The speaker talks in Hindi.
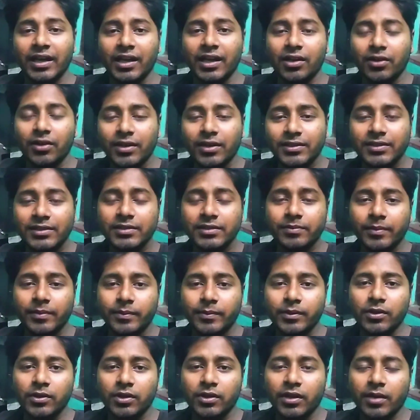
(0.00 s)
हेलो एस एस
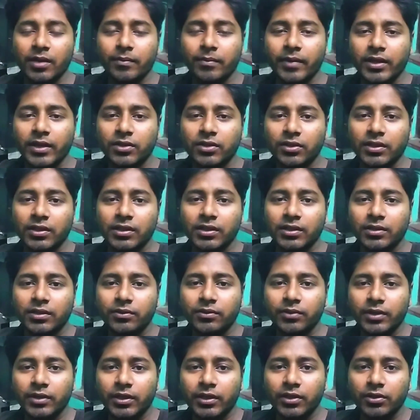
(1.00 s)
फैमिली वेलकम बैक टू अनदर
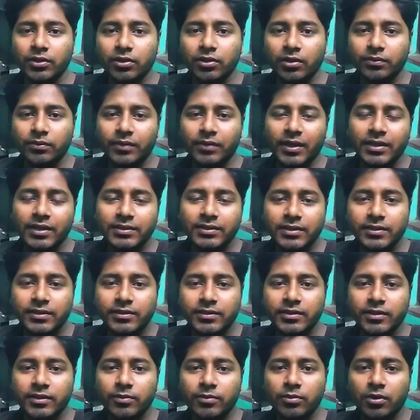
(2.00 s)
वीडियो ऑफ आई एस
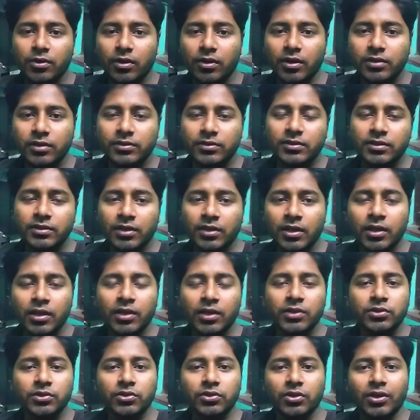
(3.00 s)
एस डी ब्लॉग्स
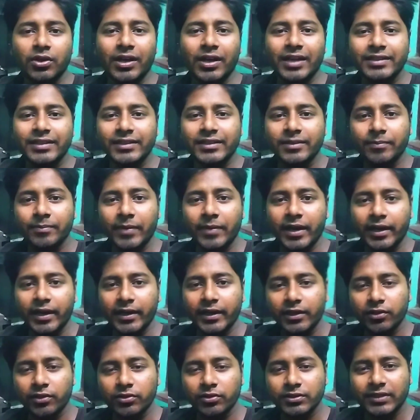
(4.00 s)
सो आज एक
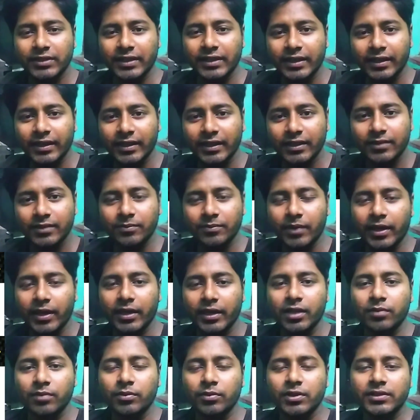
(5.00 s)
बैड न्यूज़ आए
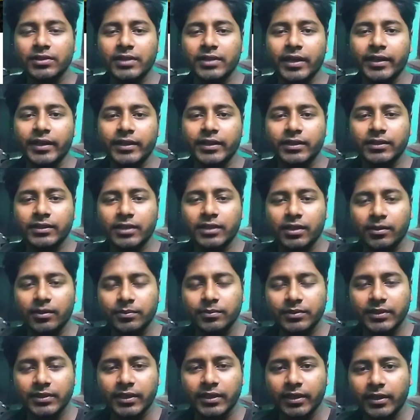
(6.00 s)
बाइकर बॉय जाहिर की
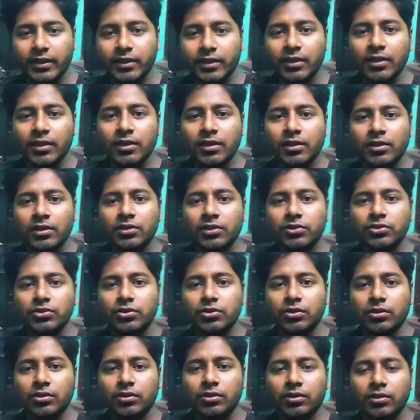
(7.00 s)
तरफ से
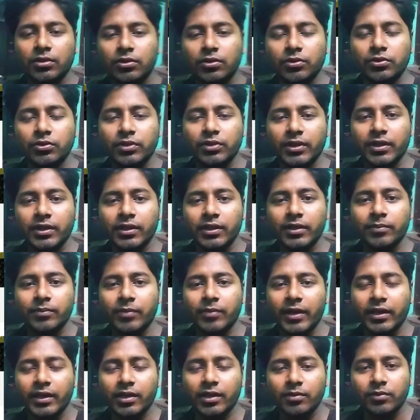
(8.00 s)
जो उनका
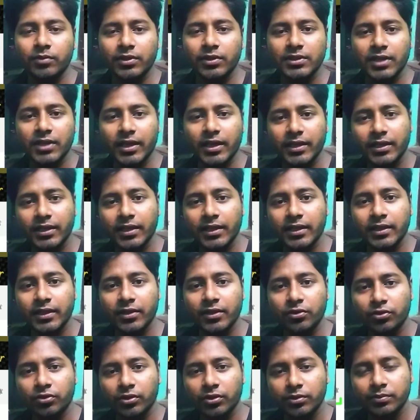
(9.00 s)
बाइकर बॉय जाहिर
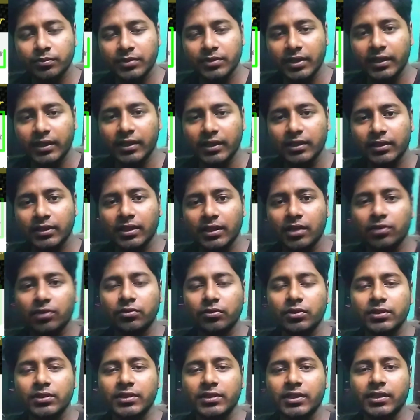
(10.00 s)
यूट्यूब चैनल था
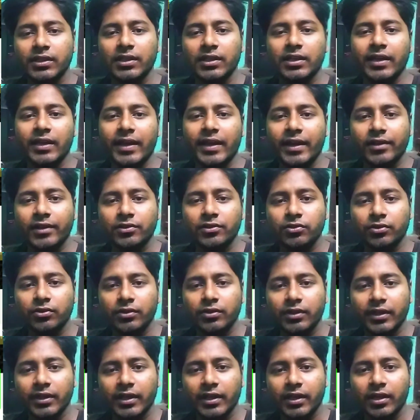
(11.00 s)
वो चैनल हैक्ड
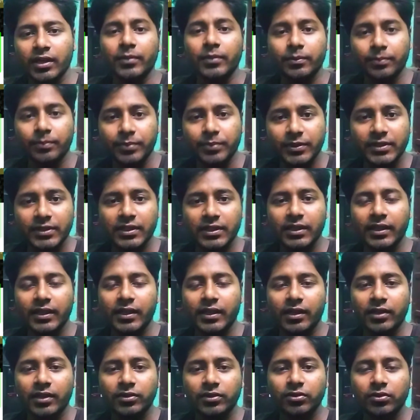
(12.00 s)
हो गया पिछले
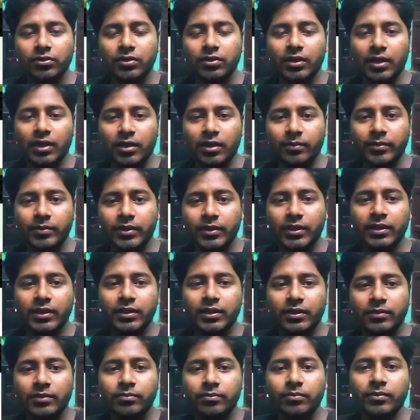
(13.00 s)
रात को
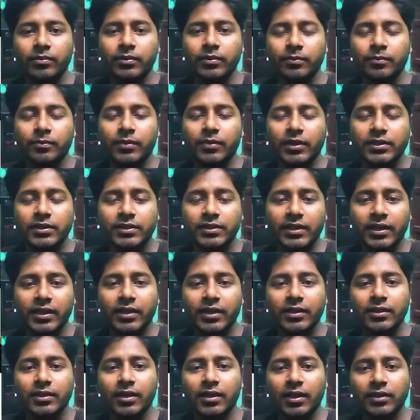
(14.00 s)
अभी बज
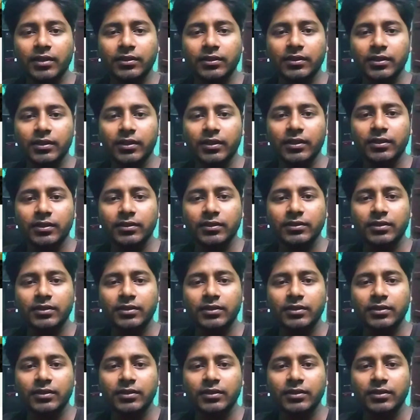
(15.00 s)
रहे रात का